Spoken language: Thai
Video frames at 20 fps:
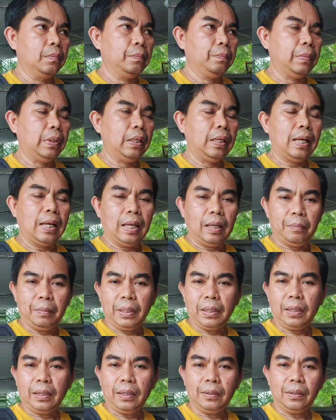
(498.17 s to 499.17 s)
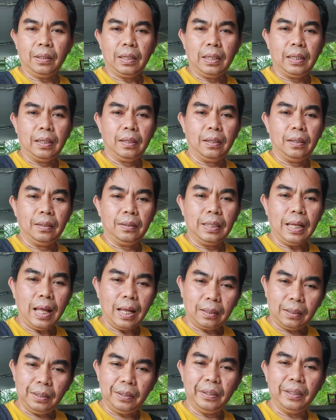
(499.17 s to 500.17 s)
ปัญหามันก็จะยา
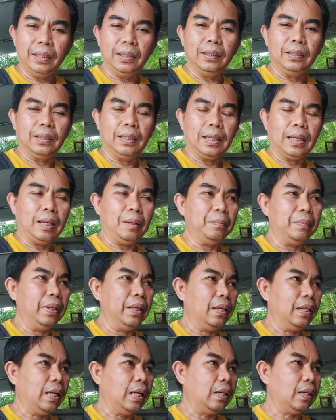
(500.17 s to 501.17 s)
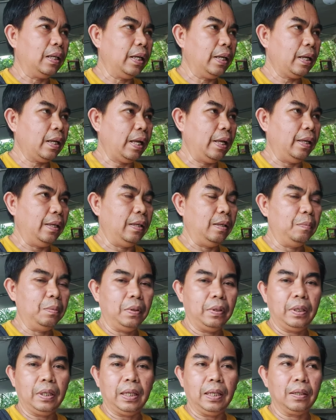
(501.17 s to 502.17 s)
กนิดหนึ่งนะครับในการแก้ไขเพ
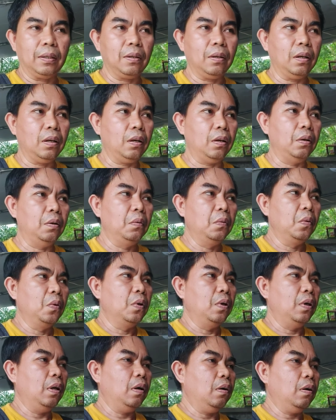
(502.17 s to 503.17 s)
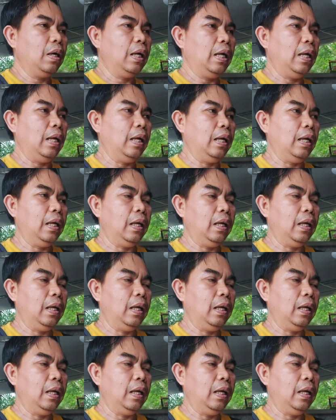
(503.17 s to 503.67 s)
ราะฉะนั้นก็ลองหา